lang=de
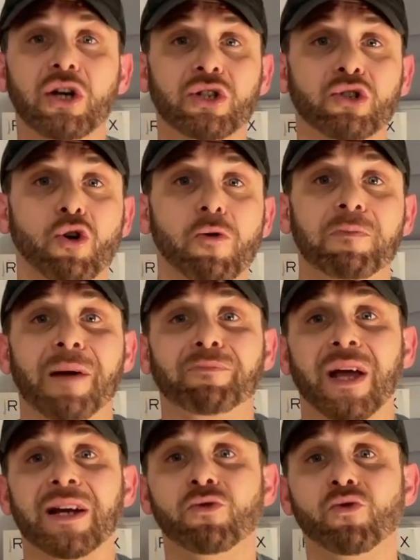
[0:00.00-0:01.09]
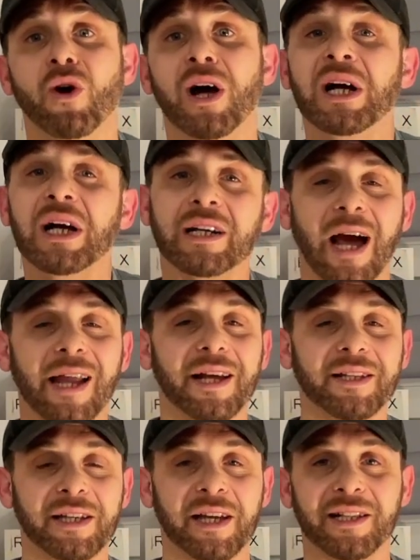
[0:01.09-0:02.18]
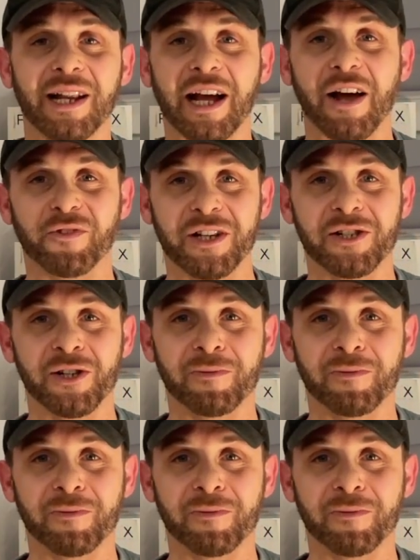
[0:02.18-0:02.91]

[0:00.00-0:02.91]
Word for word: So bleibt deine Uhr garantiert länger frisch.